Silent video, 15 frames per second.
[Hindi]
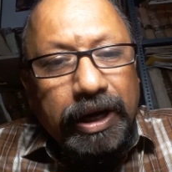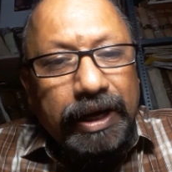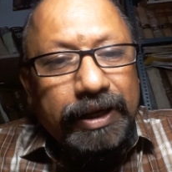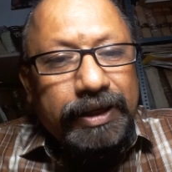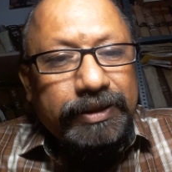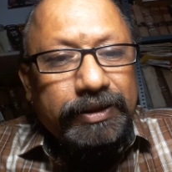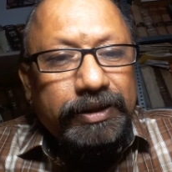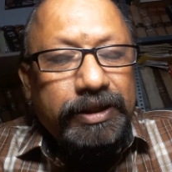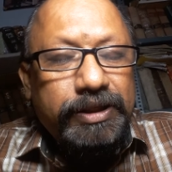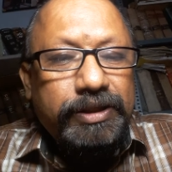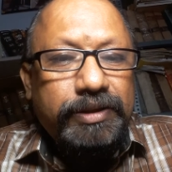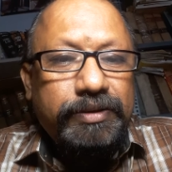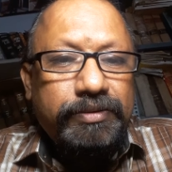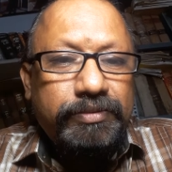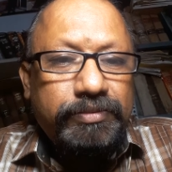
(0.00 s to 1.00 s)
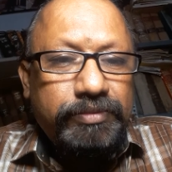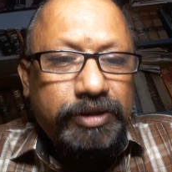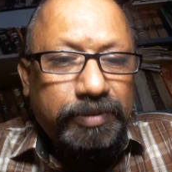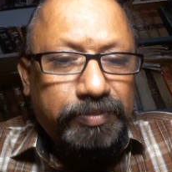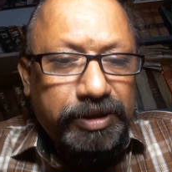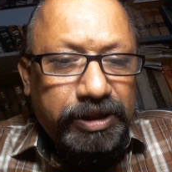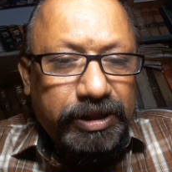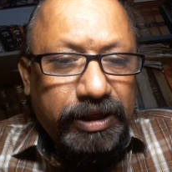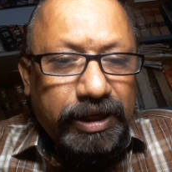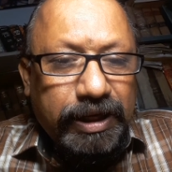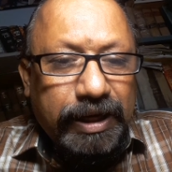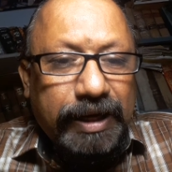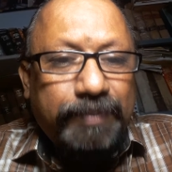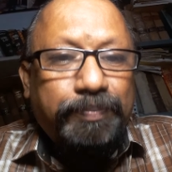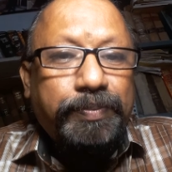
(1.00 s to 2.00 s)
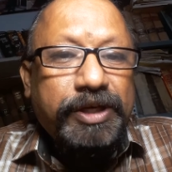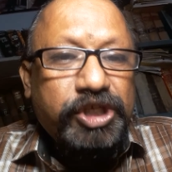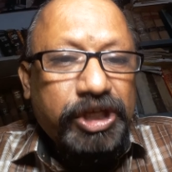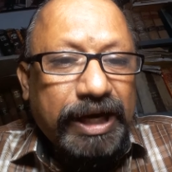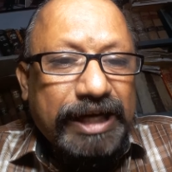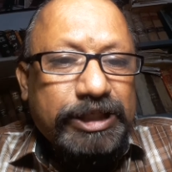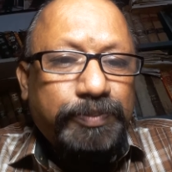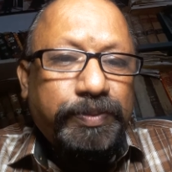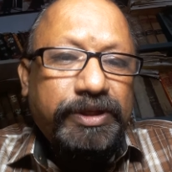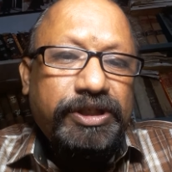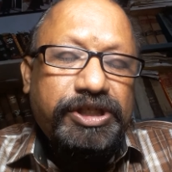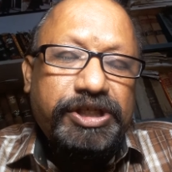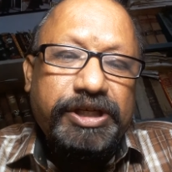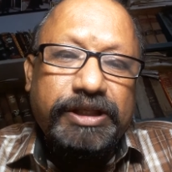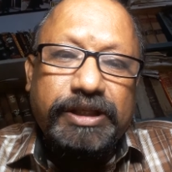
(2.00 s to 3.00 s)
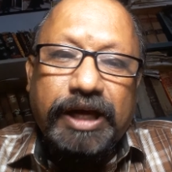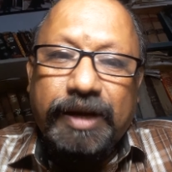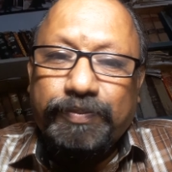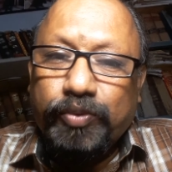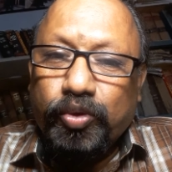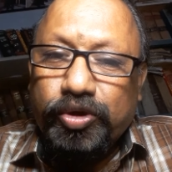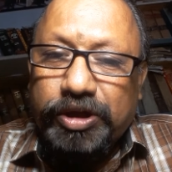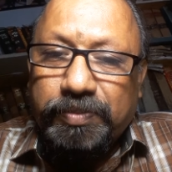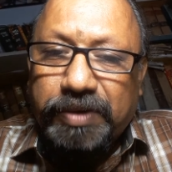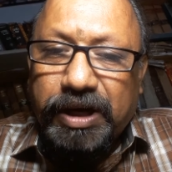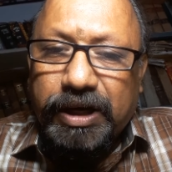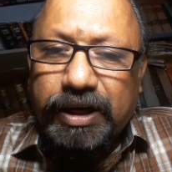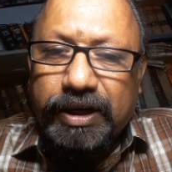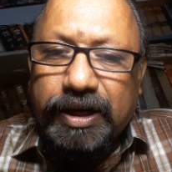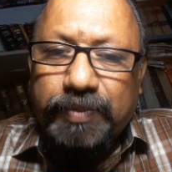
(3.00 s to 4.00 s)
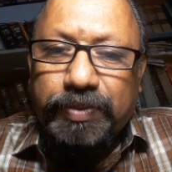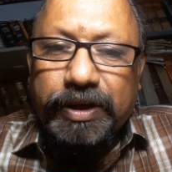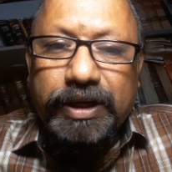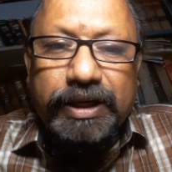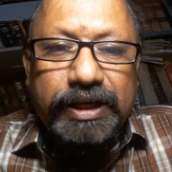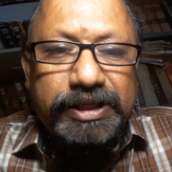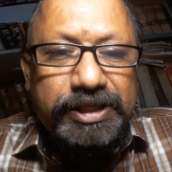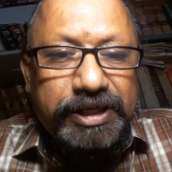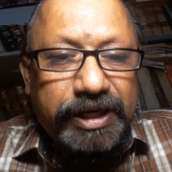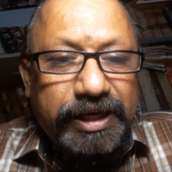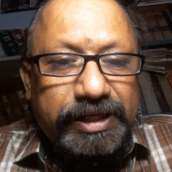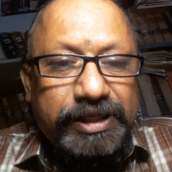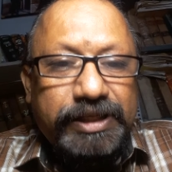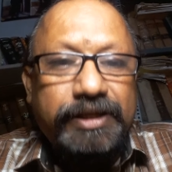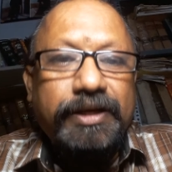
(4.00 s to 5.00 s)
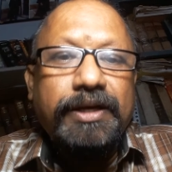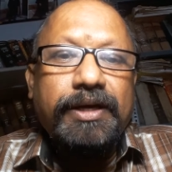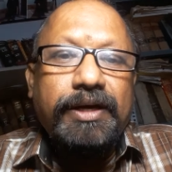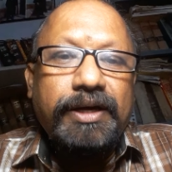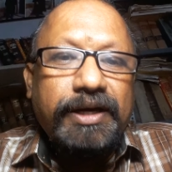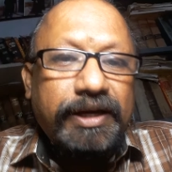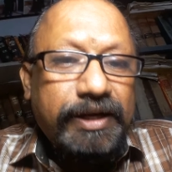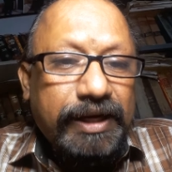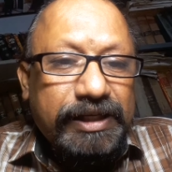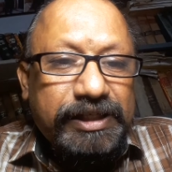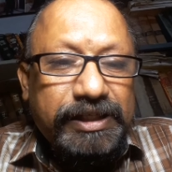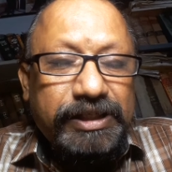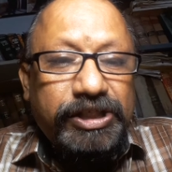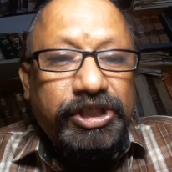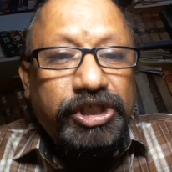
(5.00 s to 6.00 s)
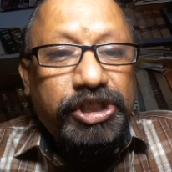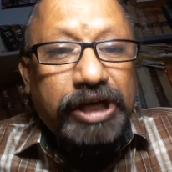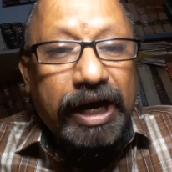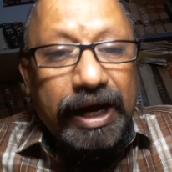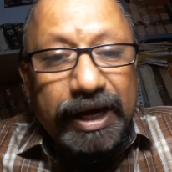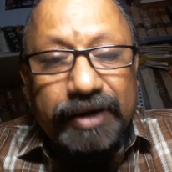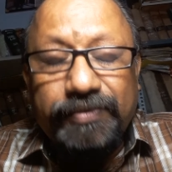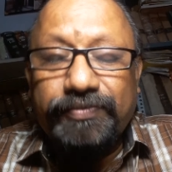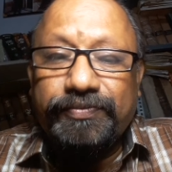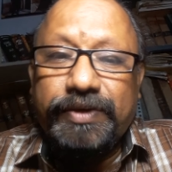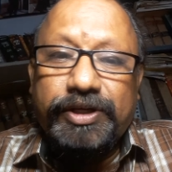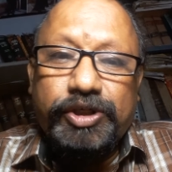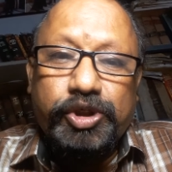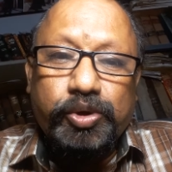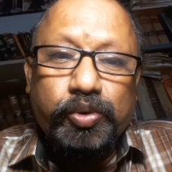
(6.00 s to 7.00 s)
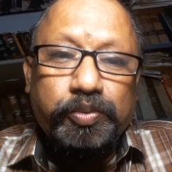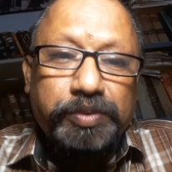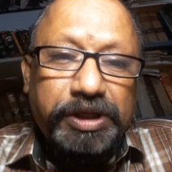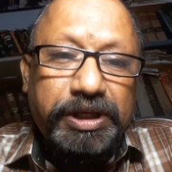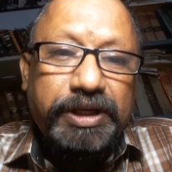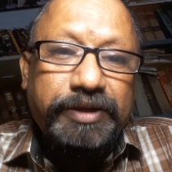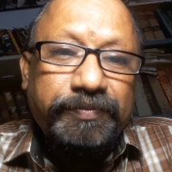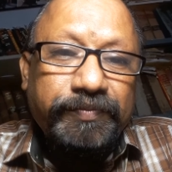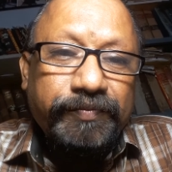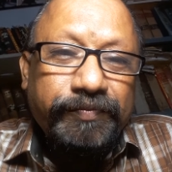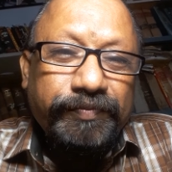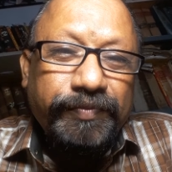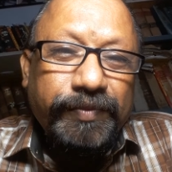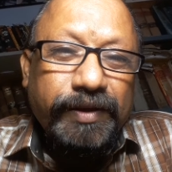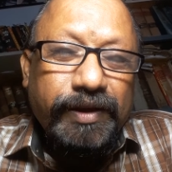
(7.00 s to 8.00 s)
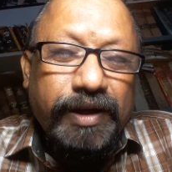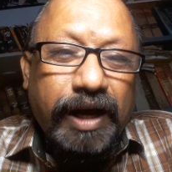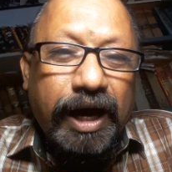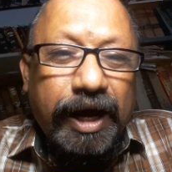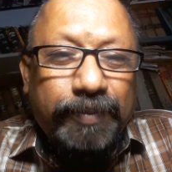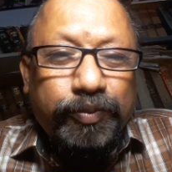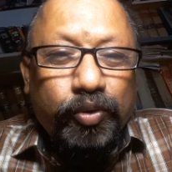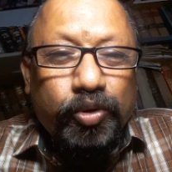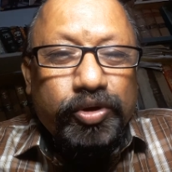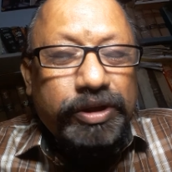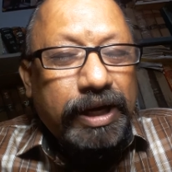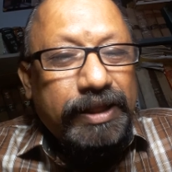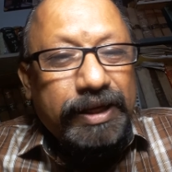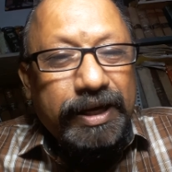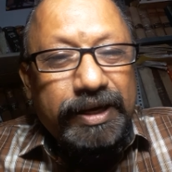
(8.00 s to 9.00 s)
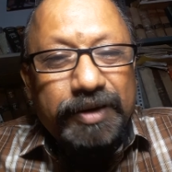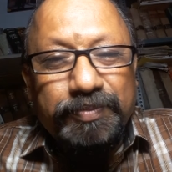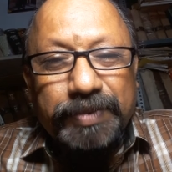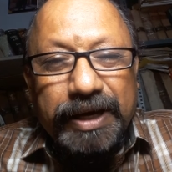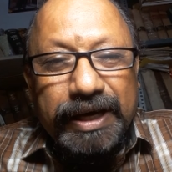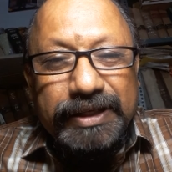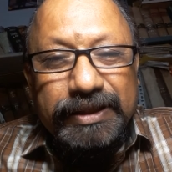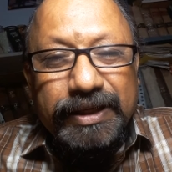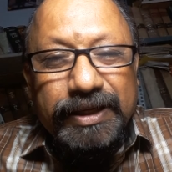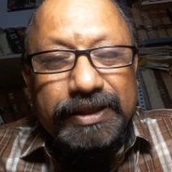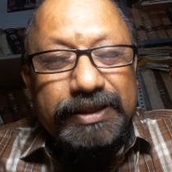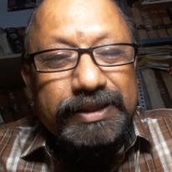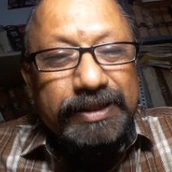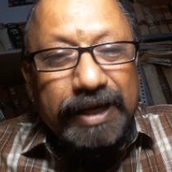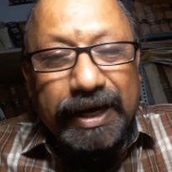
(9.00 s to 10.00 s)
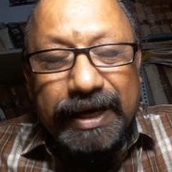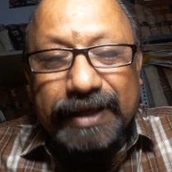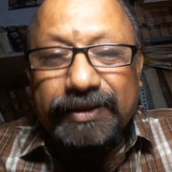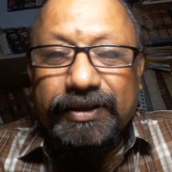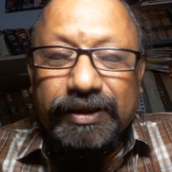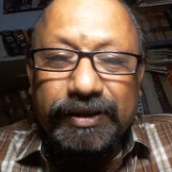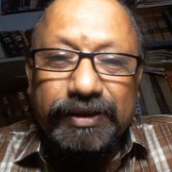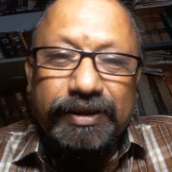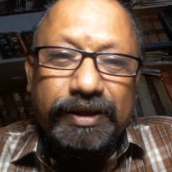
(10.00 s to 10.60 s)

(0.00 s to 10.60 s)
लागत की ज़मीन का 50 प्रतिशत आपको जमा करना पड़ेगा शेष राशि चार वर्षों में आपको साधारण ब्याज के साथ